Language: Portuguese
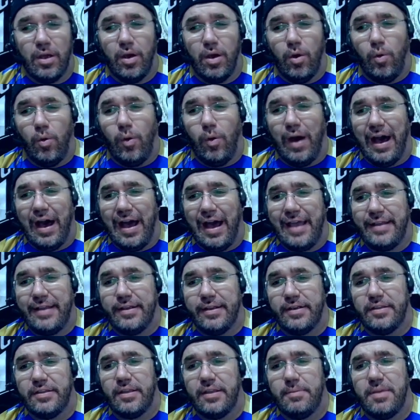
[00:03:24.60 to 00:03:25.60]
O
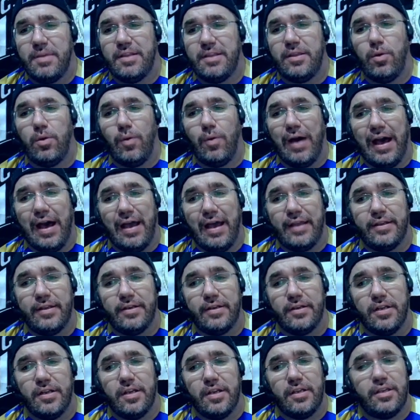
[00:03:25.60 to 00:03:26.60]
Rainer também tem um
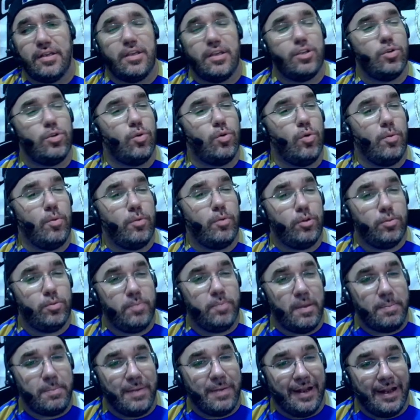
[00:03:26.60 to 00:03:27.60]
Rainer que jogou muito
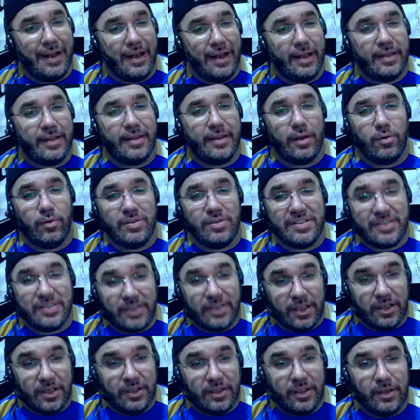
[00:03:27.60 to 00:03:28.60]
bem pela lateral
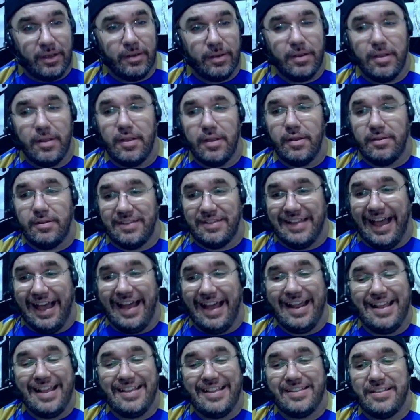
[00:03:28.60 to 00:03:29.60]
esquerda, dá
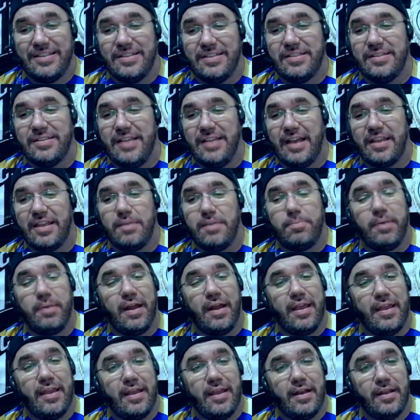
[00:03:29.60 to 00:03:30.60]
esse destaque
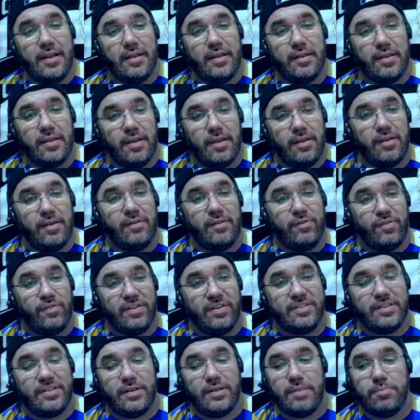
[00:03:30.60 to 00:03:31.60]
para ele que
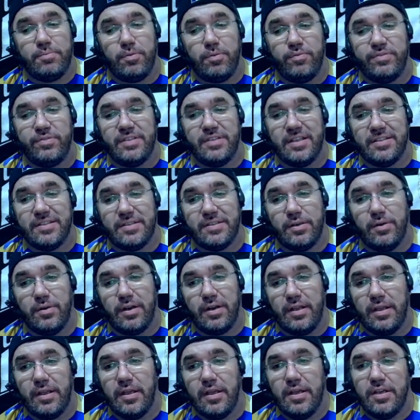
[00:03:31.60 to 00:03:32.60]
fazendo a improvisação
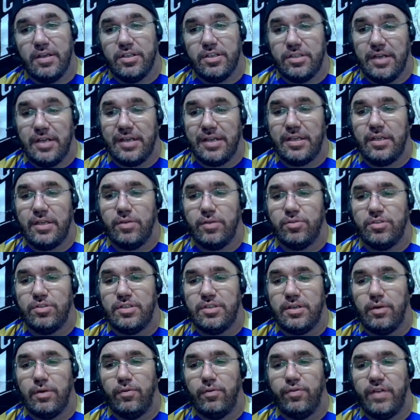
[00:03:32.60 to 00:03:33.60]
ali, já que não
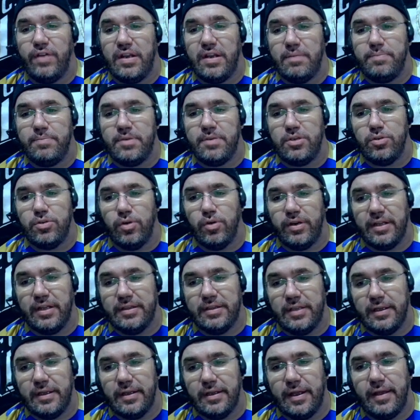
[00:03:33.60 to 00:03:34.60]
tinha o Felipe
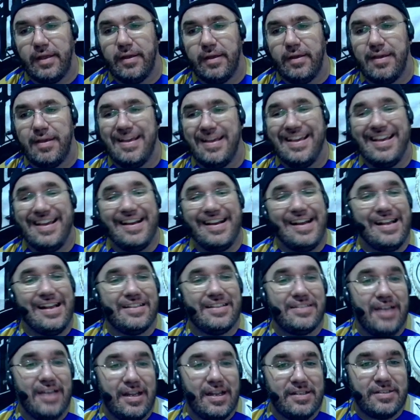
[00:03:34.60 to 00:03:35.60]
Jonathan, né?
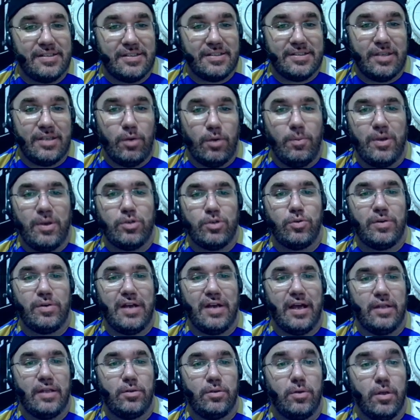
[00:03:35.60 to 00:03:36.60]
Casares que saiu
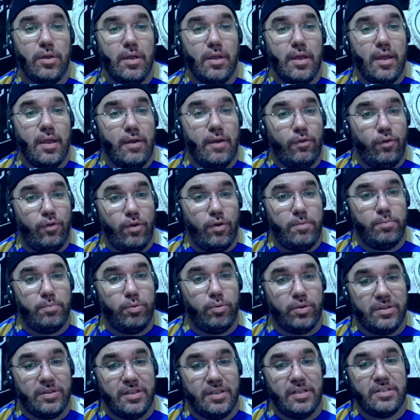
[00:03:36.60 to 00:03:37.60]
machucado foi
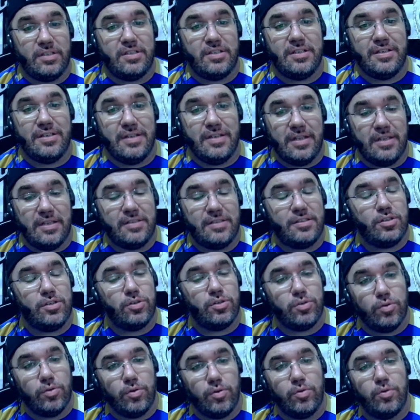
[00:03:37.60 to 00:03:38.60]
importante nesse
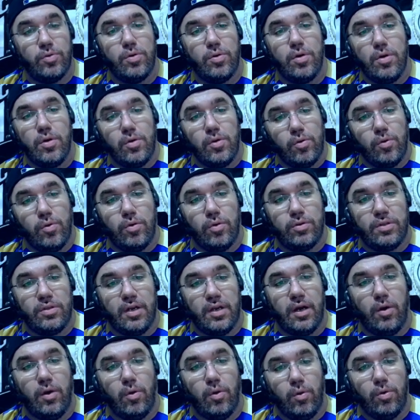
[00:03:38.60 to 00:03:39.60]
jogo,
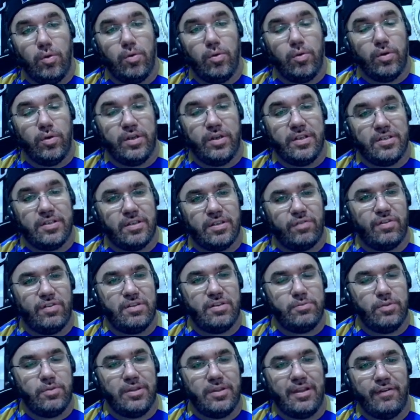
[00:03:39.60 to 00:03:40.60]
contra o Corinthians.
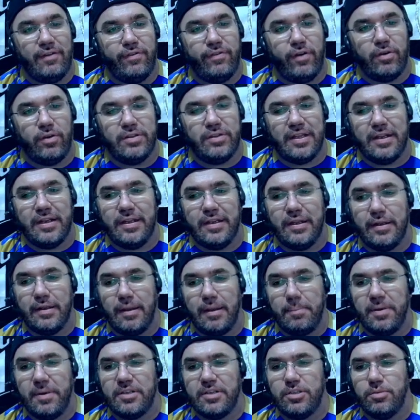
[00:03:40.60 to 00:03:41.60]
Fez muita falta ali
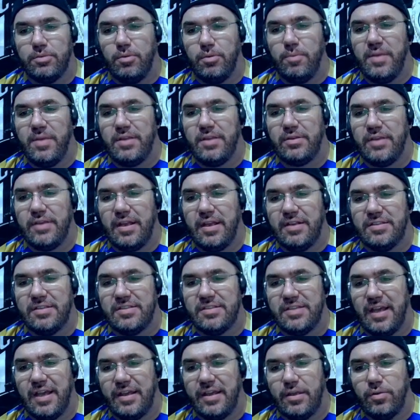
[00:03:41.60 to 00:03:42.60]
a partir do momento que ele
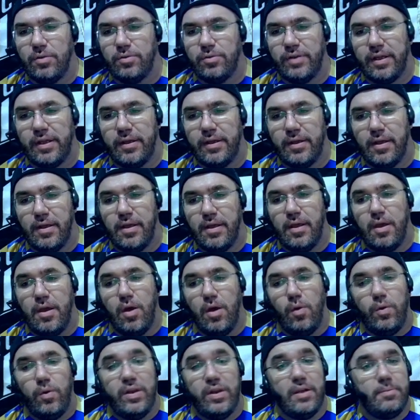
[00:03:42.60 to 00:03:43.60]
saiu, né?
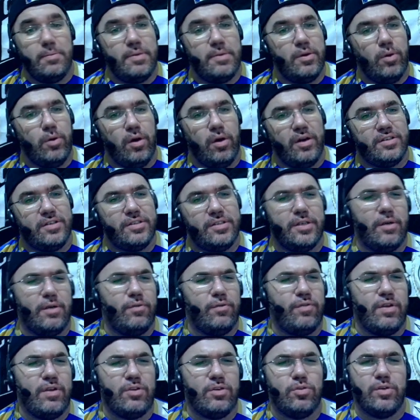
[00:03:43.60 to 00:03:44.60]
O William Bigode não
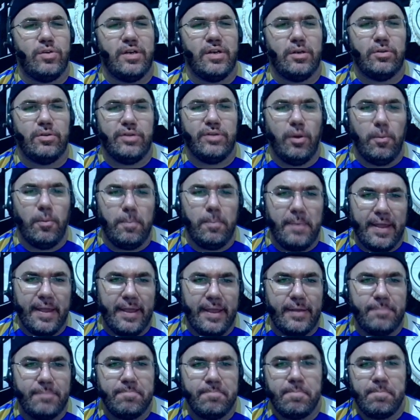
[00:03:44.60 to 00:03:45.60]
vem jogando tão bem.